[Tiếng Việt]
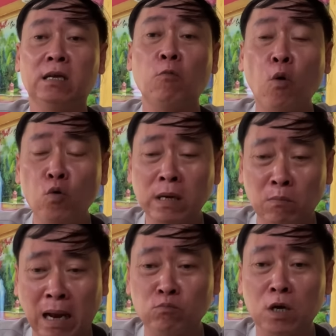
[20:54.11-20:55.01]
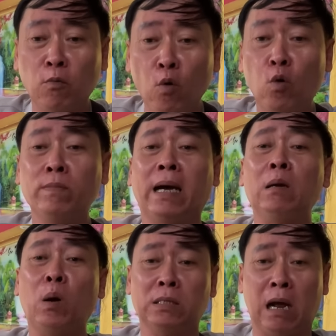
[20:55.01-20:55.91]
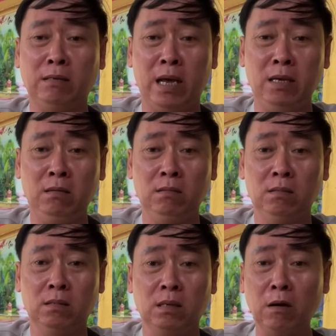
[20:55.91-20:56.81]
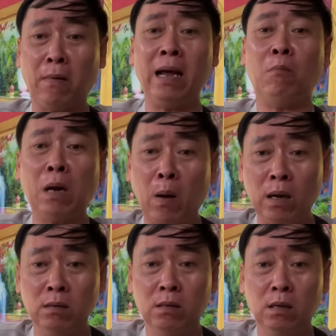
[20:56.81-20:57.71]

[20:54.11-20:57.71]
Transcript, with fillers: cháu phú trong lòng cháu phú cũng vẫn lo sợ vậy chứ đâu phải không lo